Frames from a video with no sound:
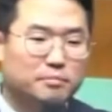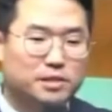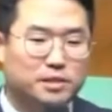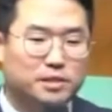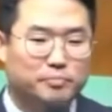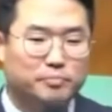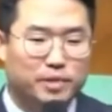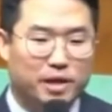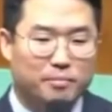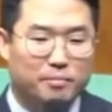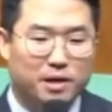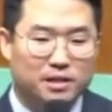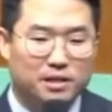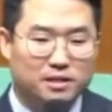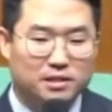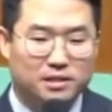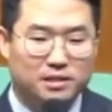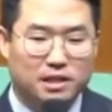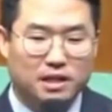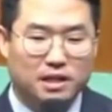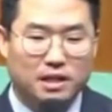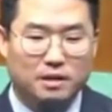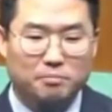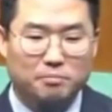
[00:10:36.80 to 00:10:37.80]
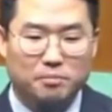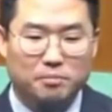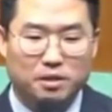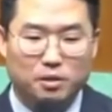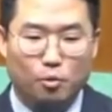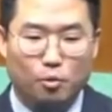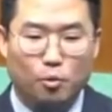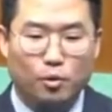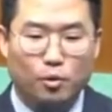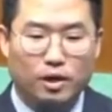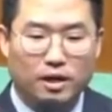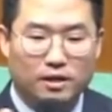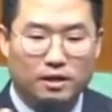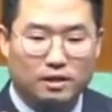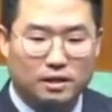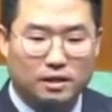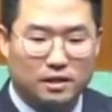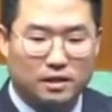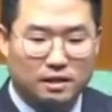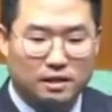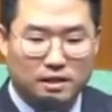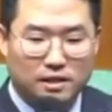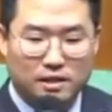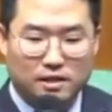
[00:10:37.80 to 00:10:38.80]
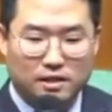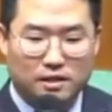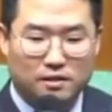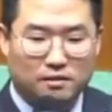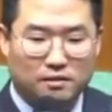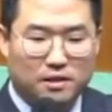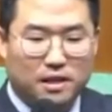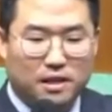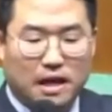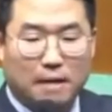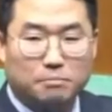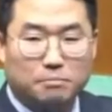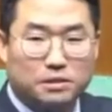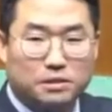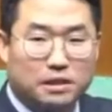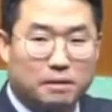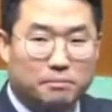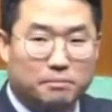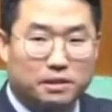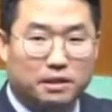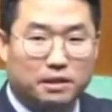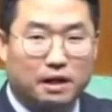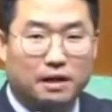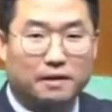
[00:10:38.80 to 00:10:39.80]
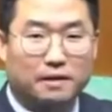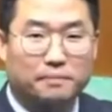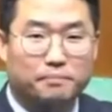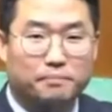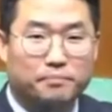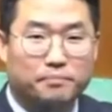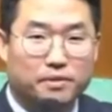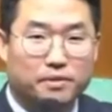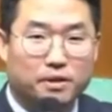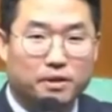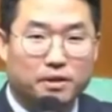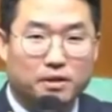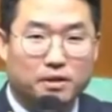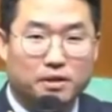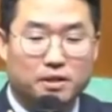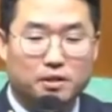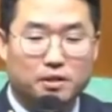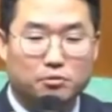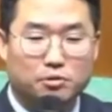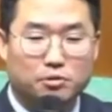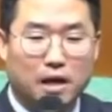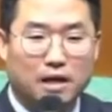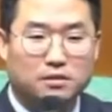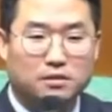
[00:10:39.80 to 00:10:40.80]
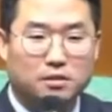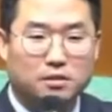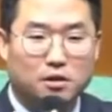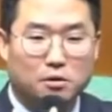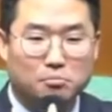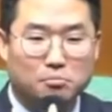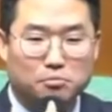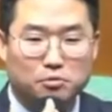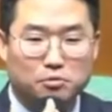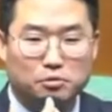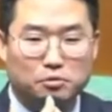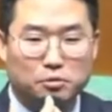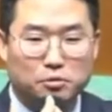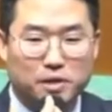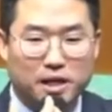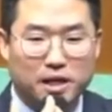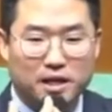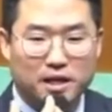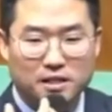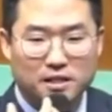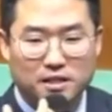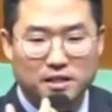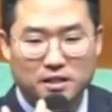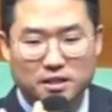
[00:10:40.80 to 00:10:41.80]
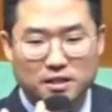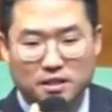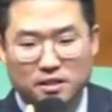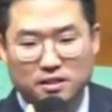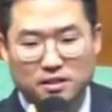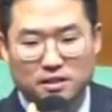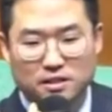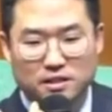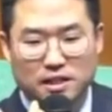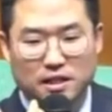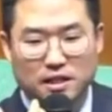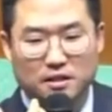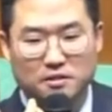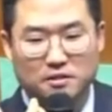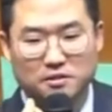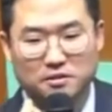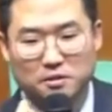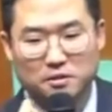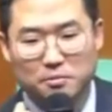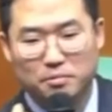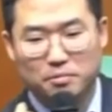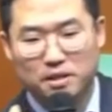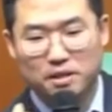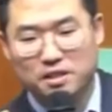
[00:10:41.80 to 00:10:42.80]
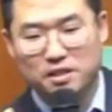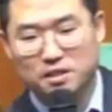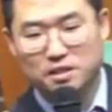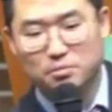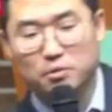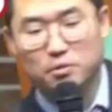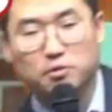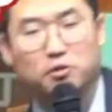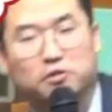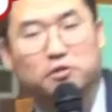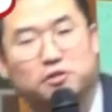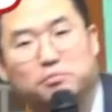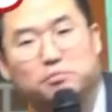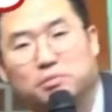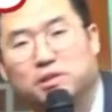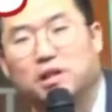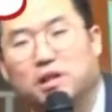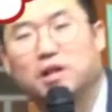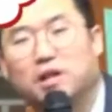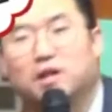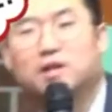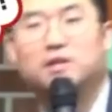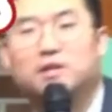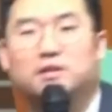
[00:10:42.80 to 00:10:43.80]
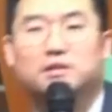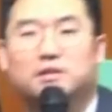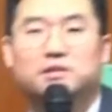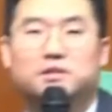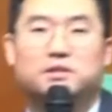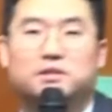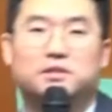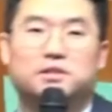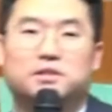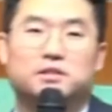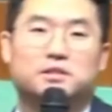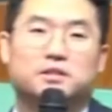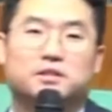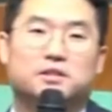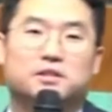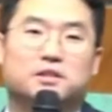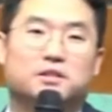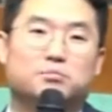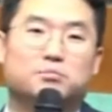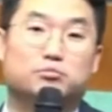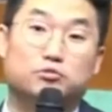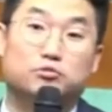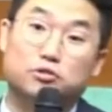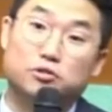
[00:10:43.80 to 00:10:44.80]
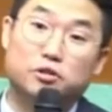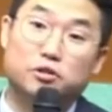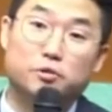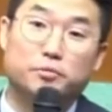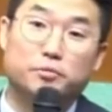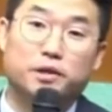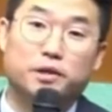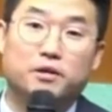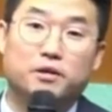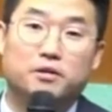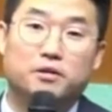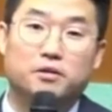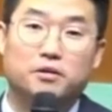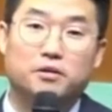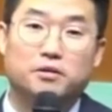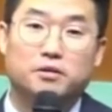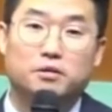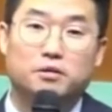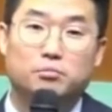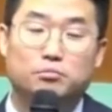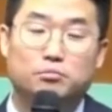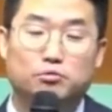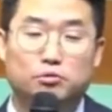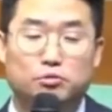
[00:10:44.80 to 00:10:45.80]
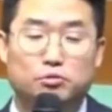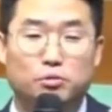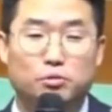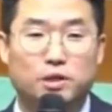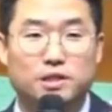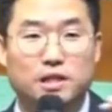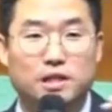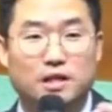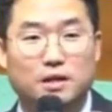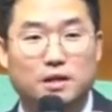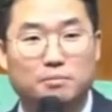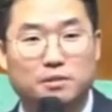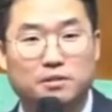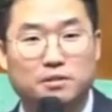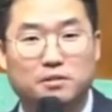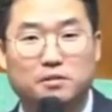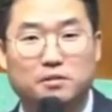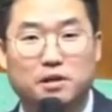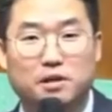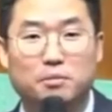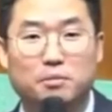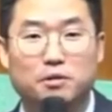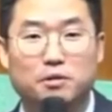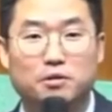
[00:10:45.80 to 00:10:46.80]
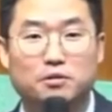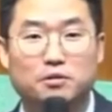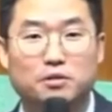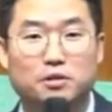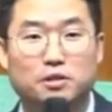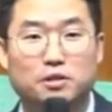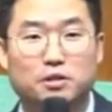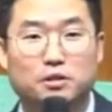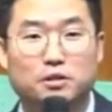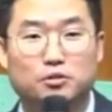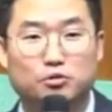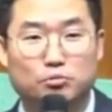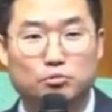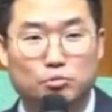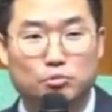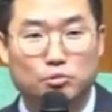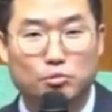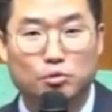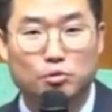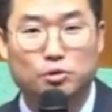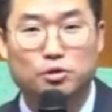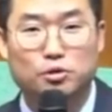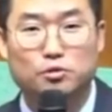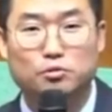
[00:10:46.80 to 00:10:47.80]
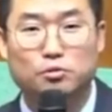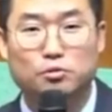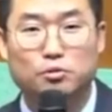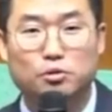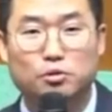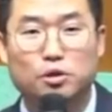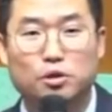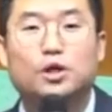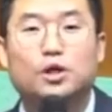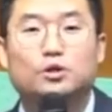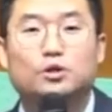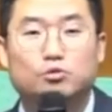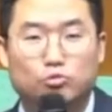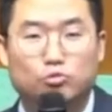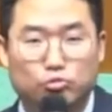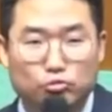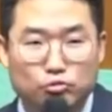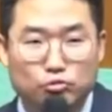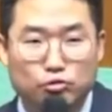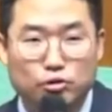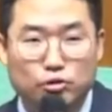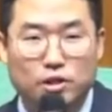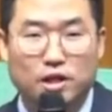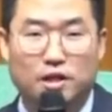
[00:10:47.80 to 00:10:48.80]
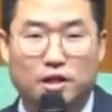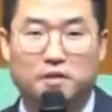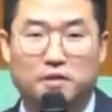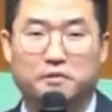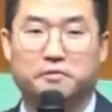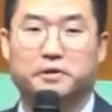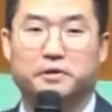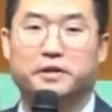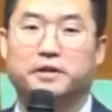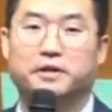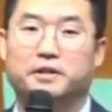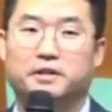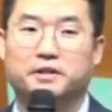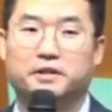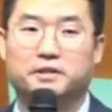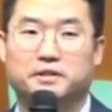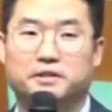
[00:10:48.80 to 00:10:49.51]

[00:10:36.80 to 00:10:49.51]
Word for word: 사람, 침례받는 사람 이 고개를 이렇게 감쌉니다. 그리고 나서 물속에 자연스럽게 집어넣습니다. 무슨 의미예요? 물속에 사람이 들어가면 숨을 못 쉬고 죽는다라는 거예요.